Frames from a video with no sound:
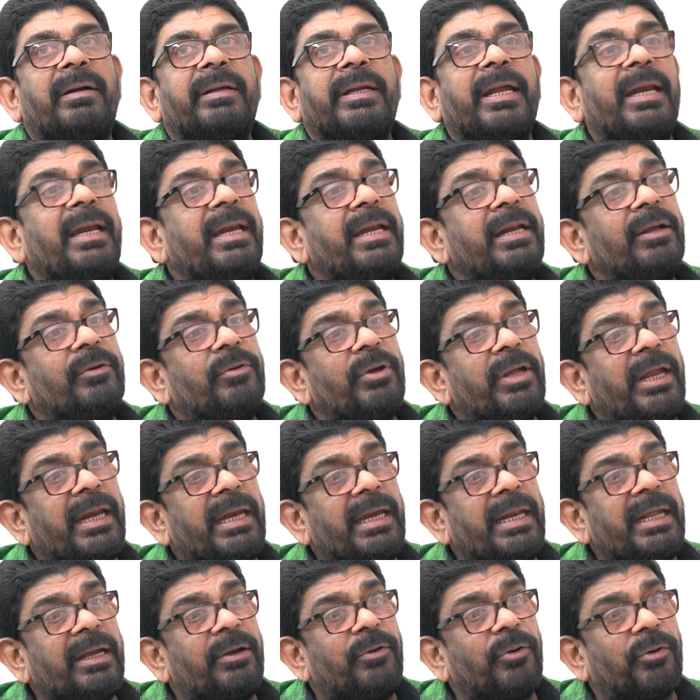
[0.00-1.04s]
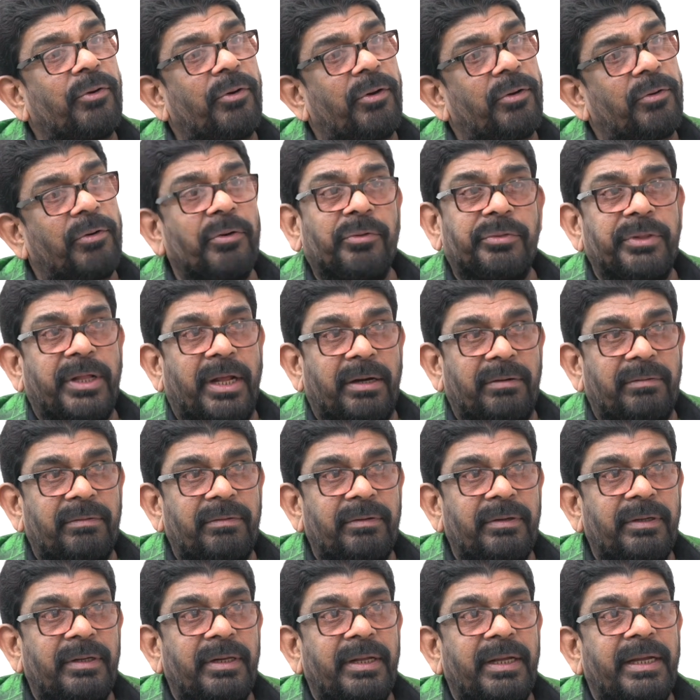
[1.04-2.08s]
వెళ్ళి వెళ్ళి కుర్రోళ్ళు కూడా ఉన్నారు
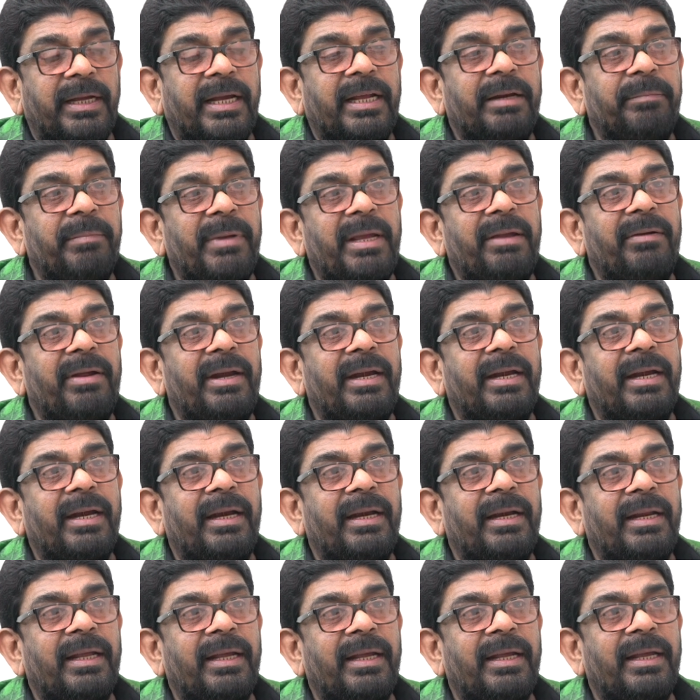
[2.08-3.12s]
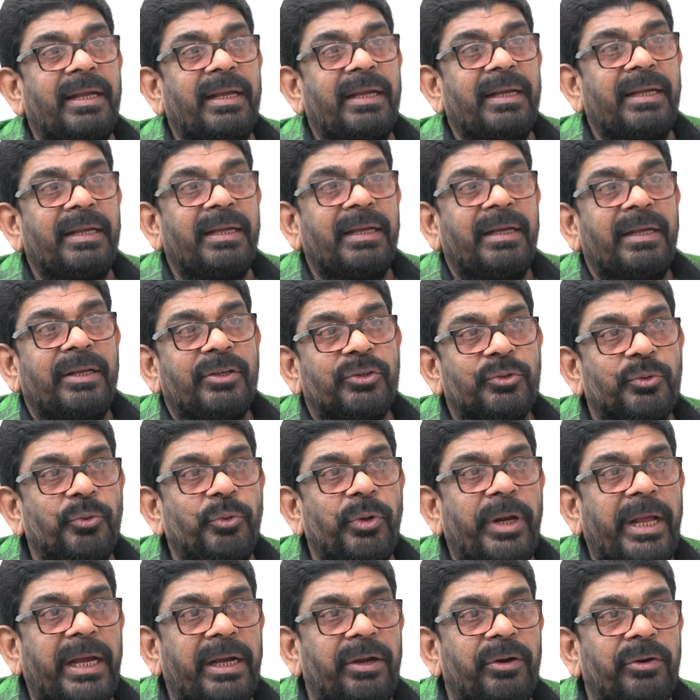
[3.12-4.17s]
కానీ మేమేంటంటే
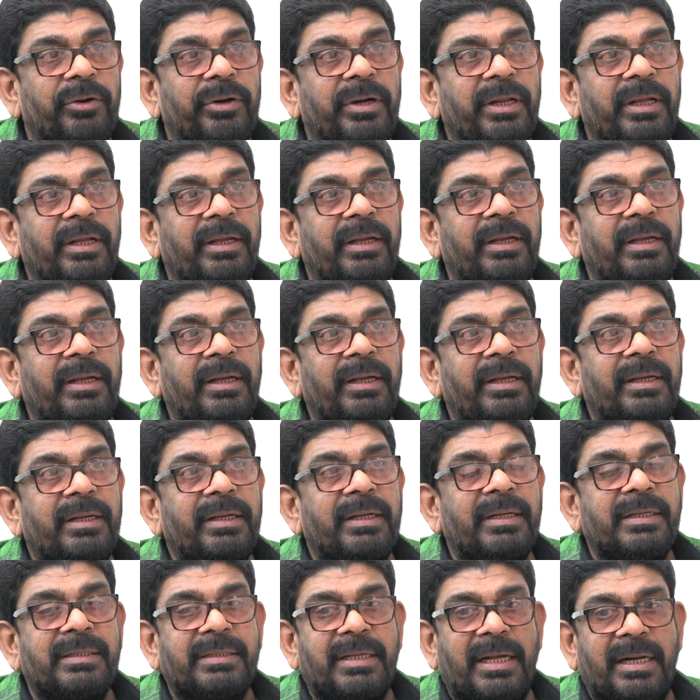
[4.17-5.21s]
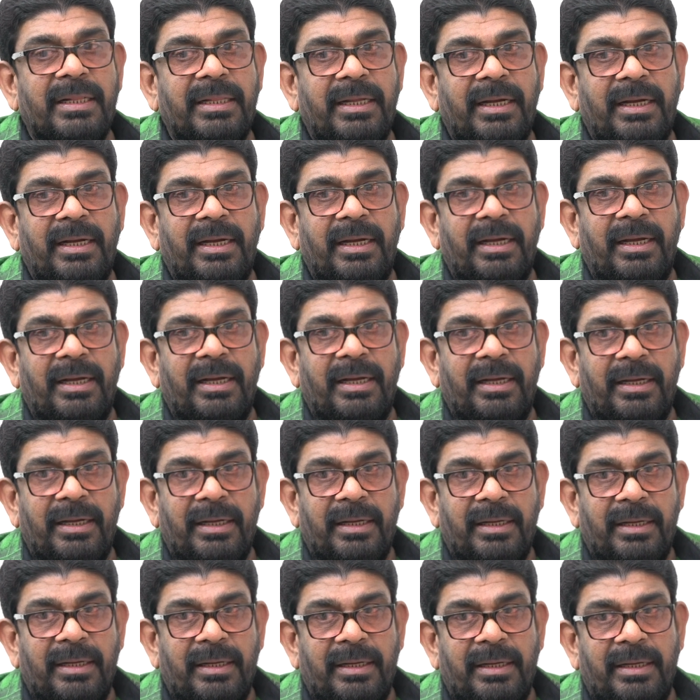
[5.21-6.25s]
స్కూల్ ఎగ్గొట్టి సరదాగా
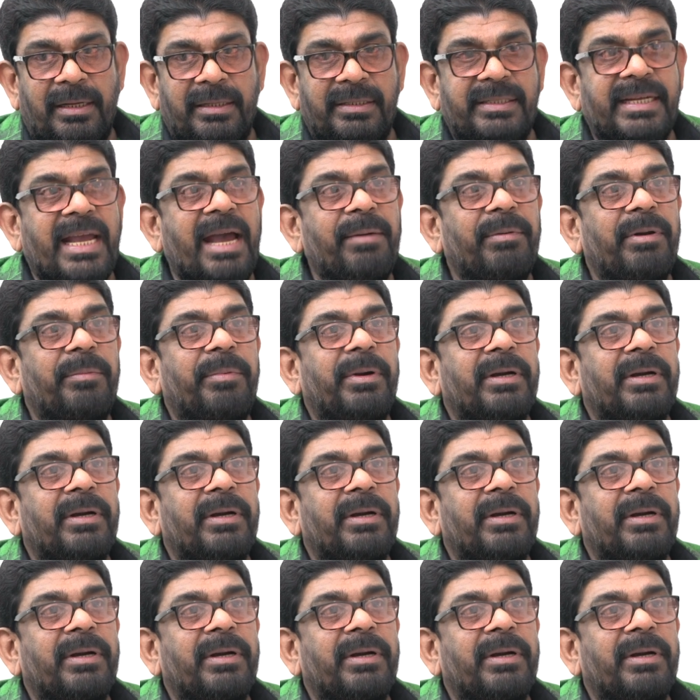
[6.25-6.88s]
చేపలు